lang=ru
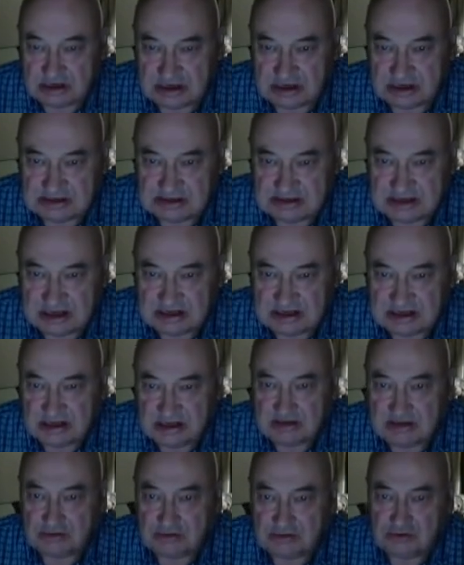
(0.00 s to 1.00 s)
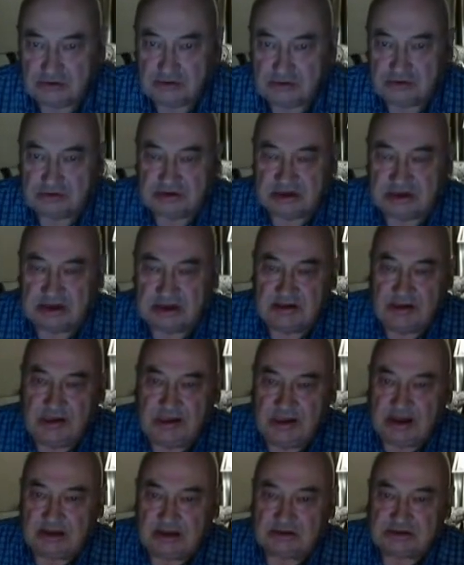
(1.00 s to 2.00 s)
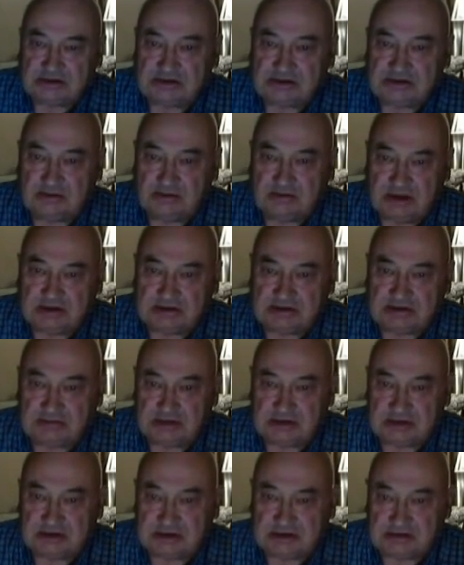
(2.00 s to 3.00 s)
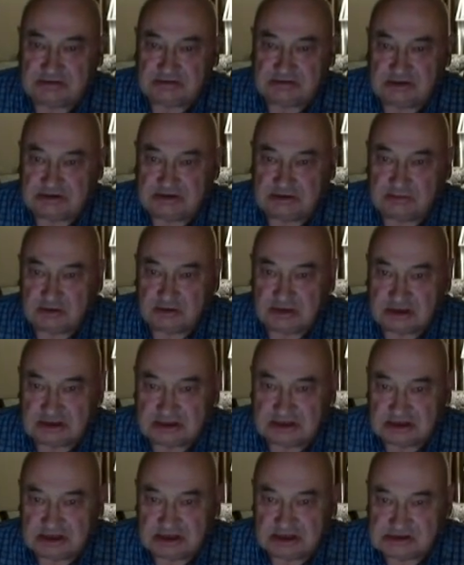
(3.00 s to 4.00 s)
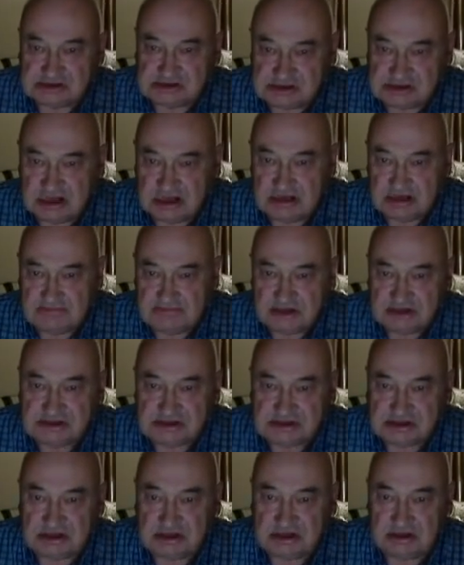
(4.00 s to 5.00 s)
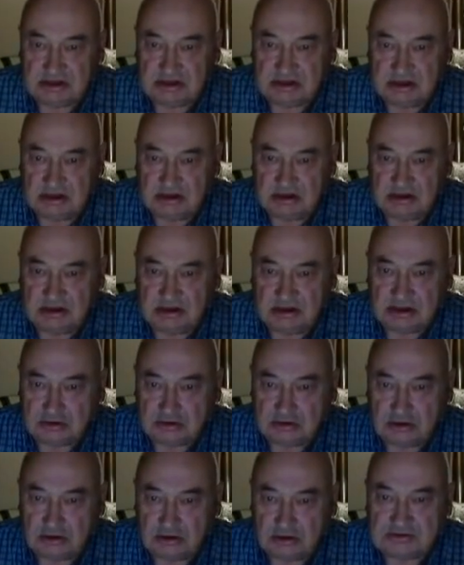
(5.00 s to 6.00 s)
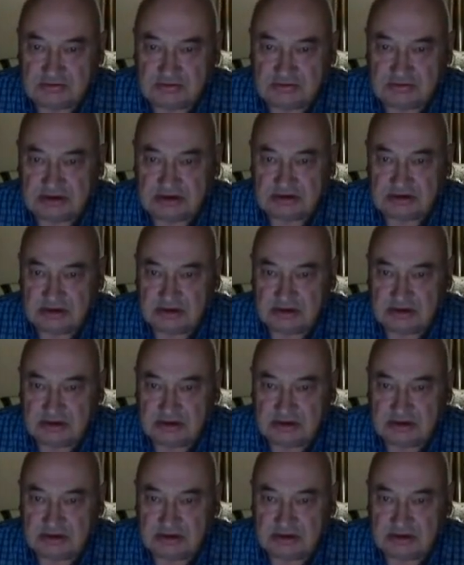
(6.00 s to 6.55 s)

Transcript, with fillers: Когда дерево неуютно, оно забывает, что ему надо развиваться. Ему надо дать семечки потомства.